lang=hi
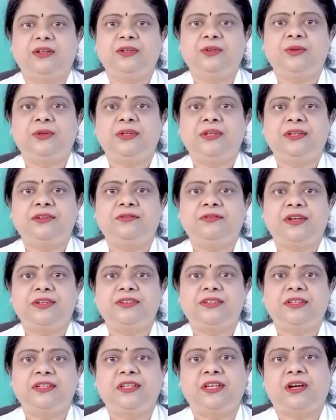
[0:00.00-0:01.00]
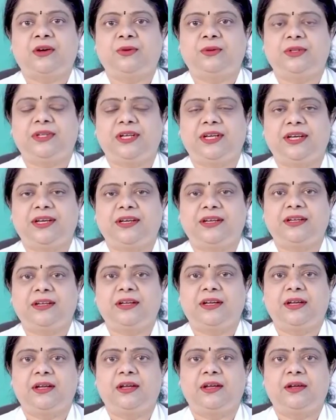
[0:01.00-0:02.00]
यूरिन इन्फेक्शन क्या होते हैं
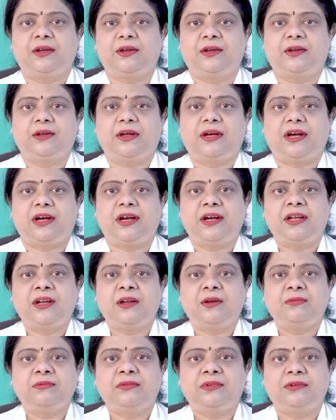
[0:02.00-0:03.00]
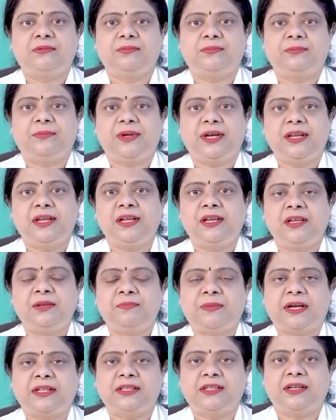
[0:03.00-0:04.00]
अगर हम मेडिकली
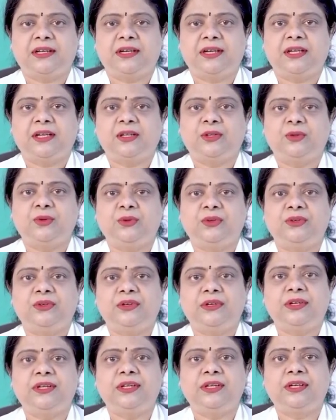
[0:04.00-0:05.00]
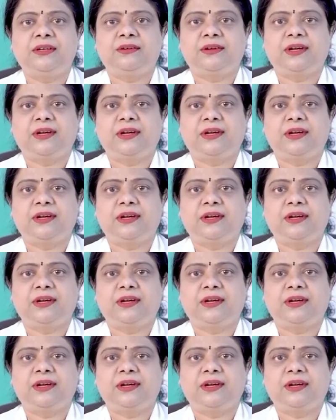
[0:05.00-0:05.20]
बात करें तो यूरिनरी